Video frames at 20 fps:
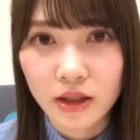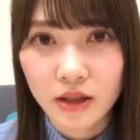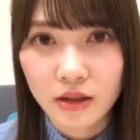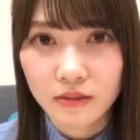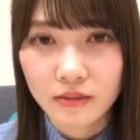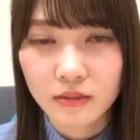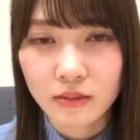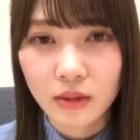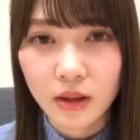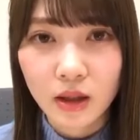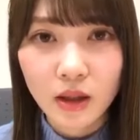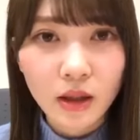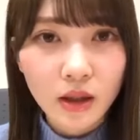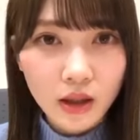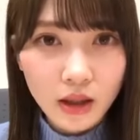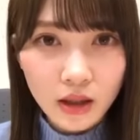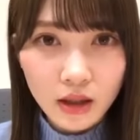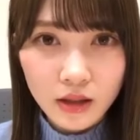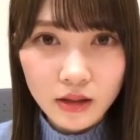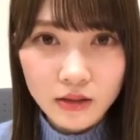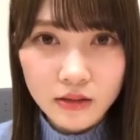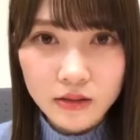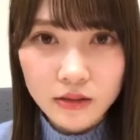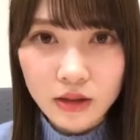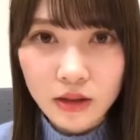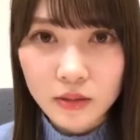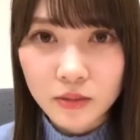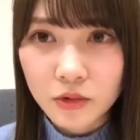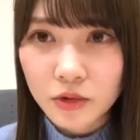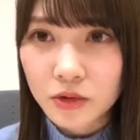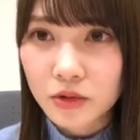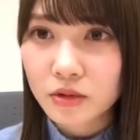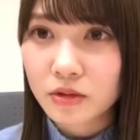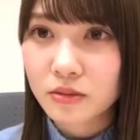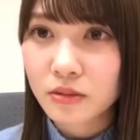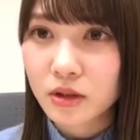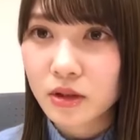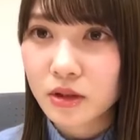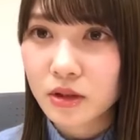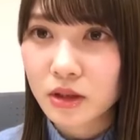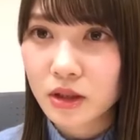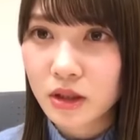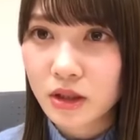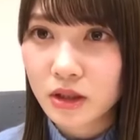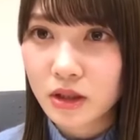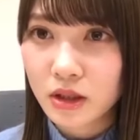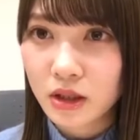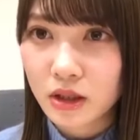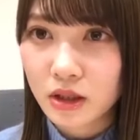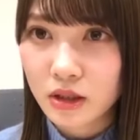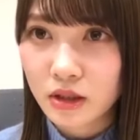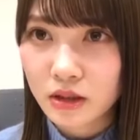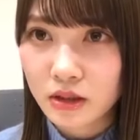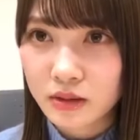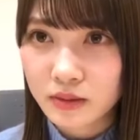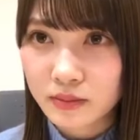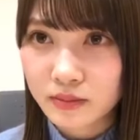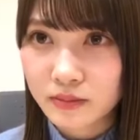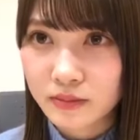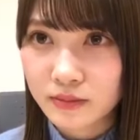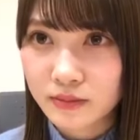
またもっと上手くなりたいな。